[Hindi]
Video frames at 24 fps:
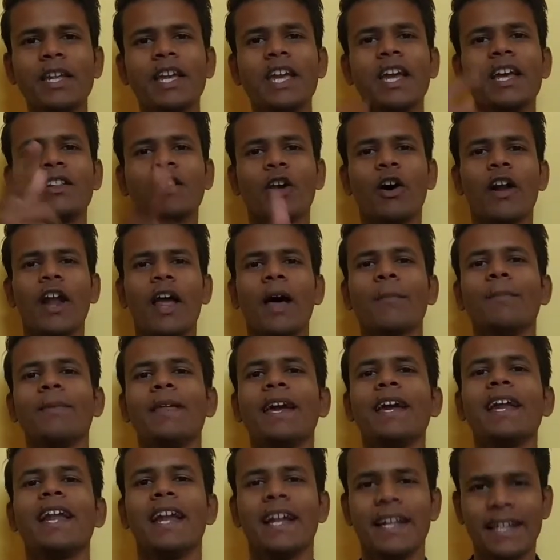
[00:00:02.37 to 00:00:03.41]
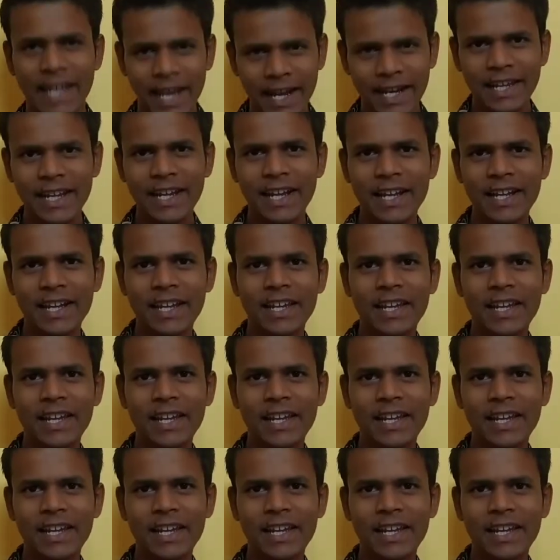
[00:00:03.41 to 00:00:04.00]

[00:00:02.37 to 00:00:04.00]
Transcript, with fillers: निकेत और आप देख रहे हैं टेक्निकल